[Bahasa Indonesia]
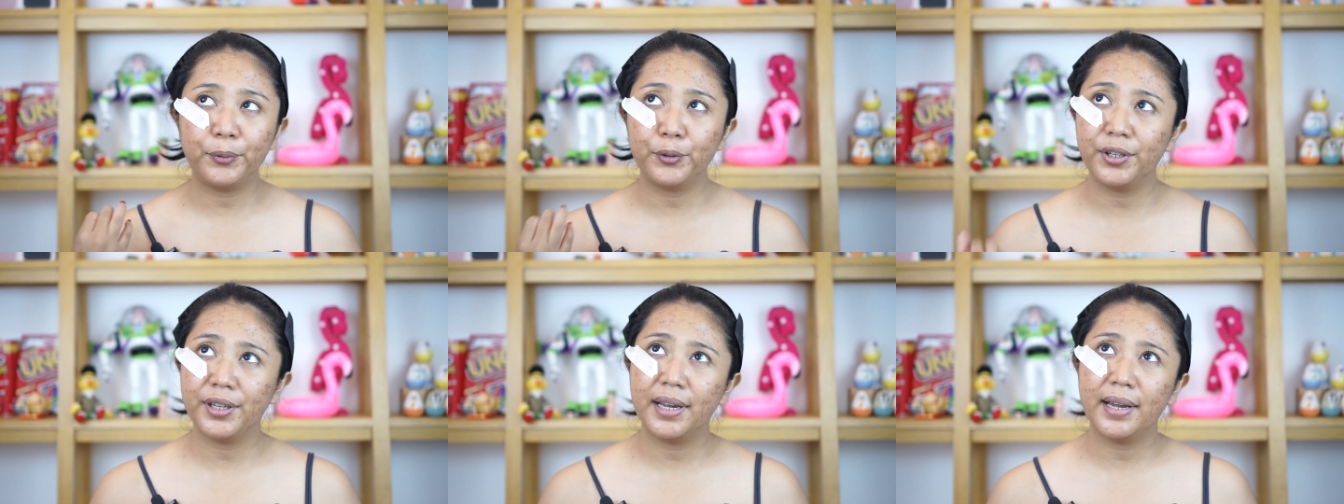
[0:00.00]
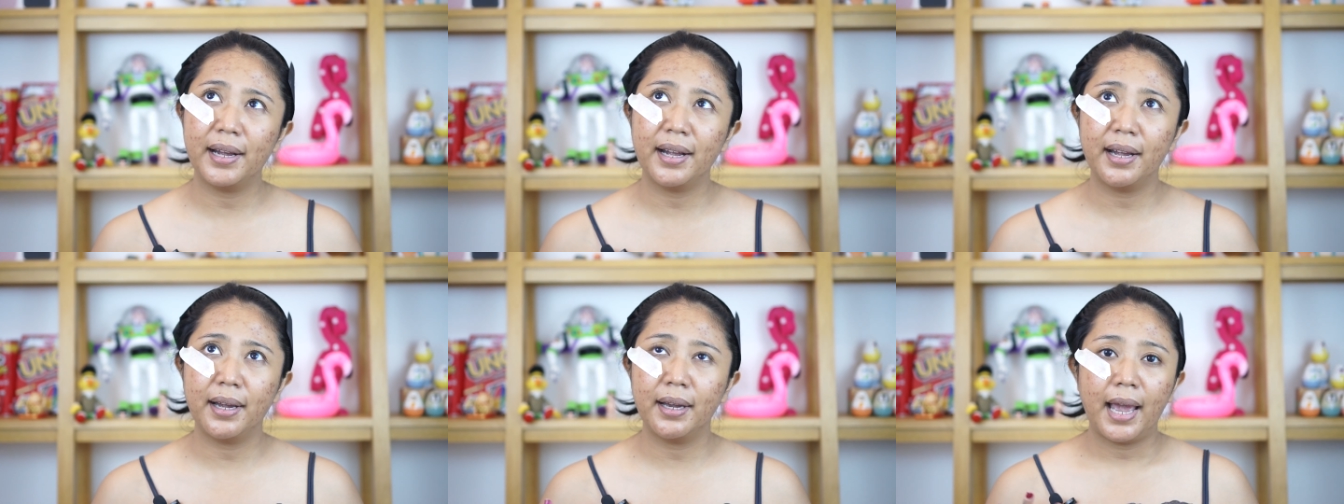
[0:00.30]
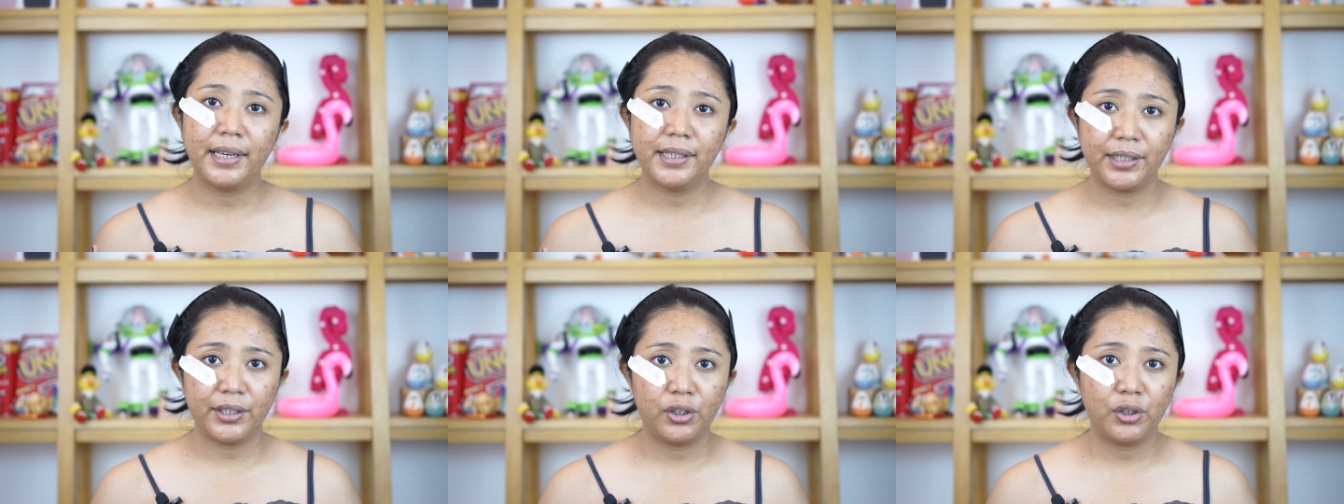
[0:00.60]
punya
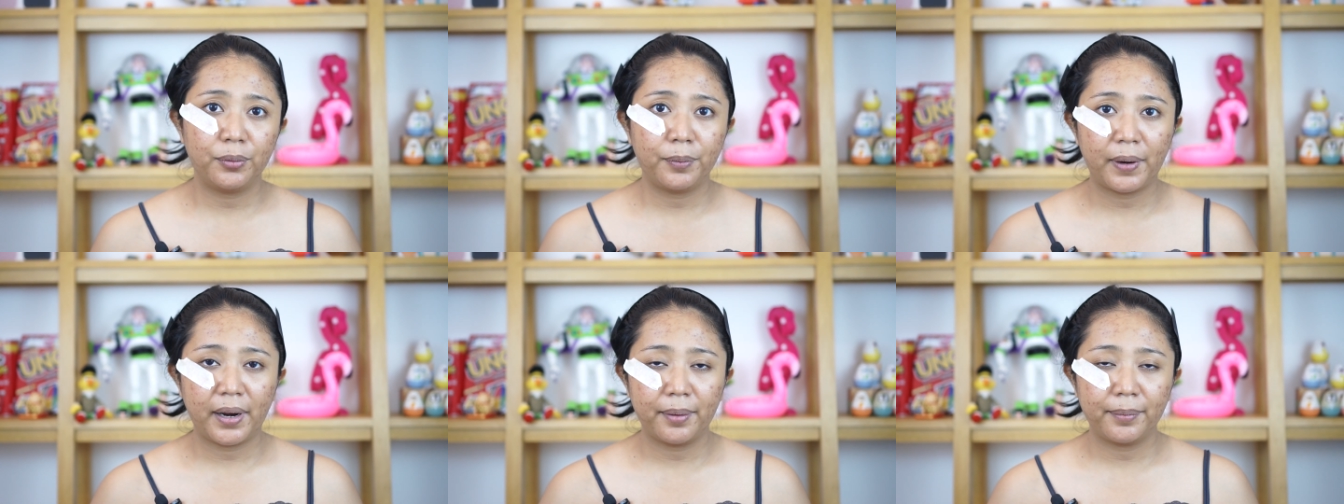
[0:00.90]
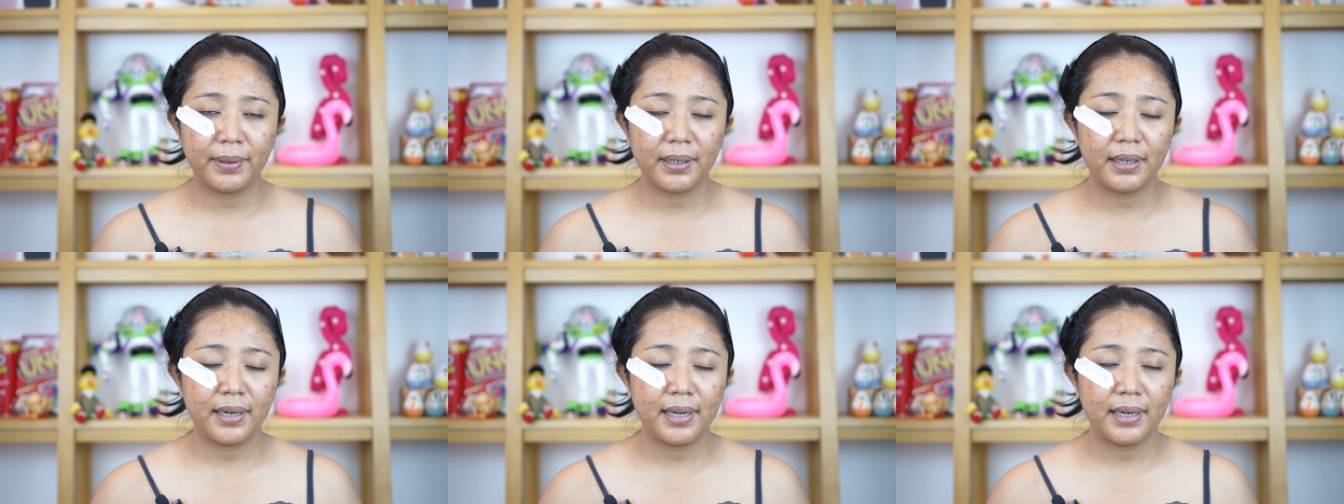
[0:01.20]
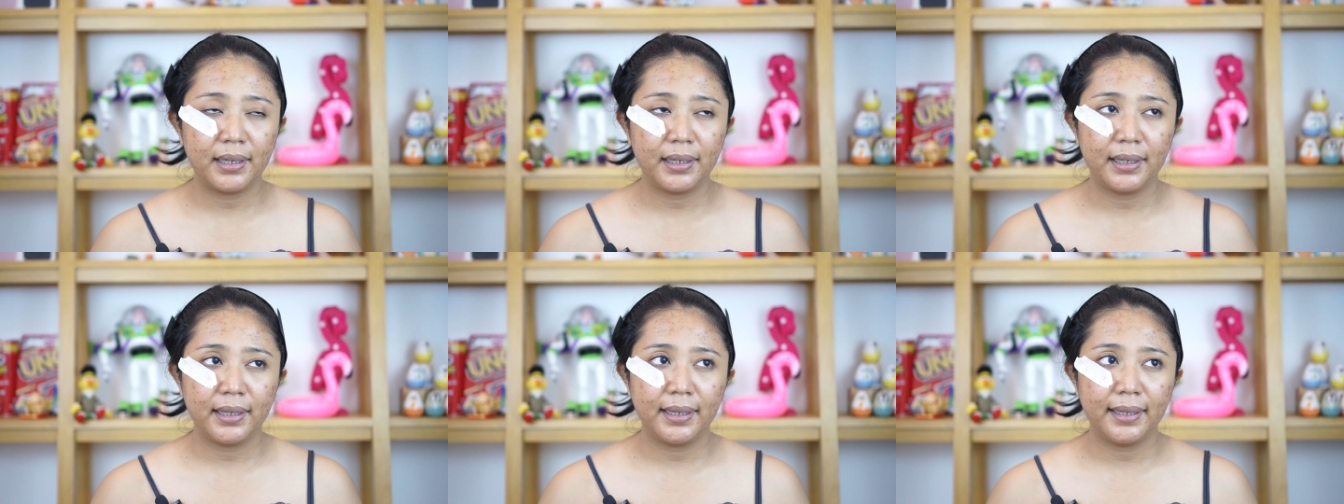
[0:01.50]
eyeshadow primer
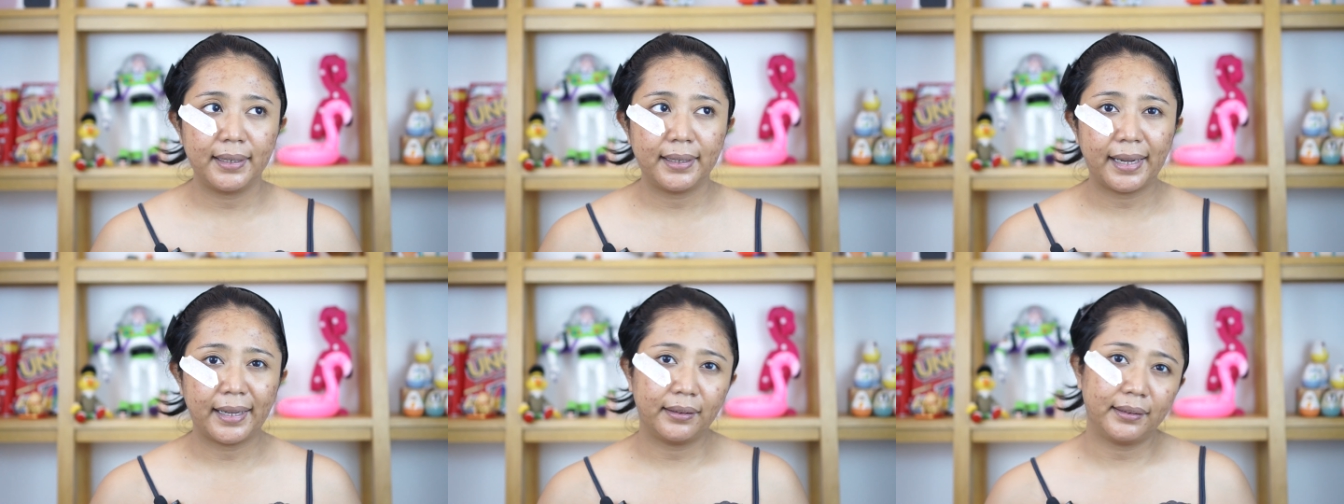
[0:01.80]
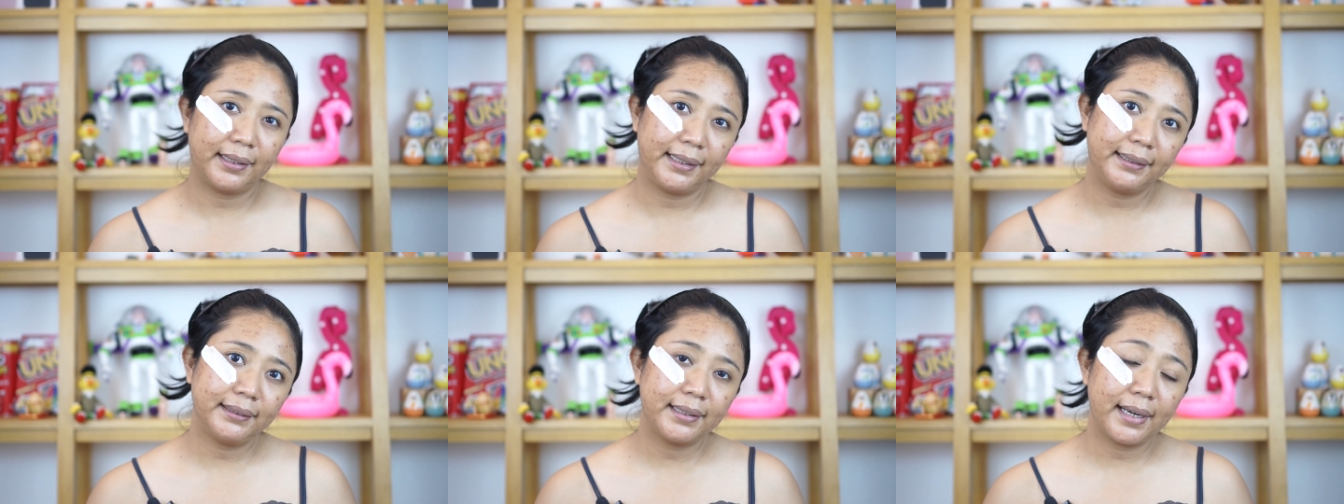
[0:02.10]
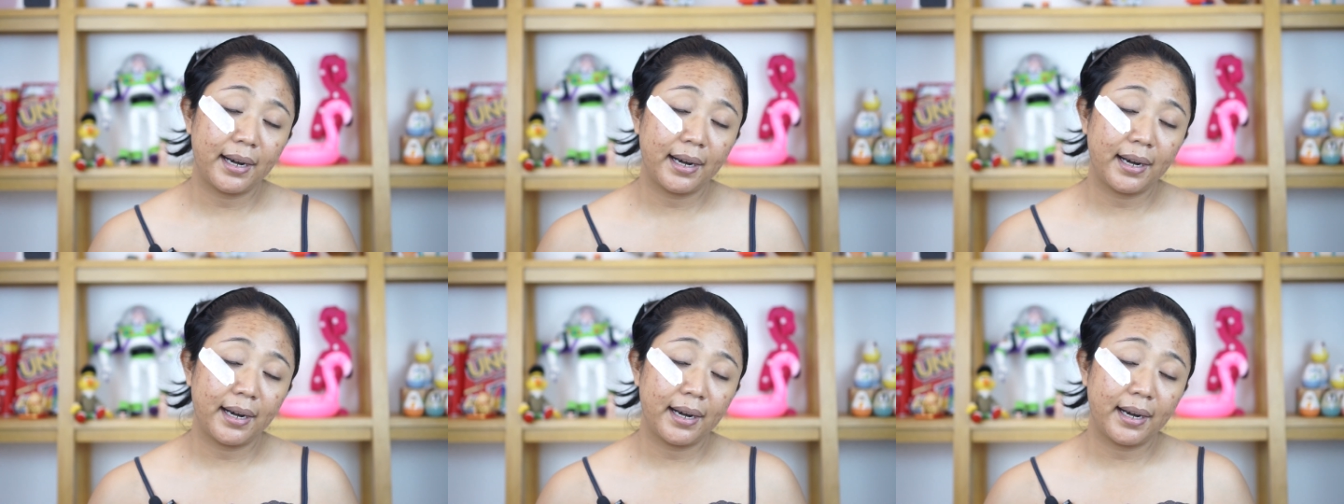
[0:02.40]
dari Catrice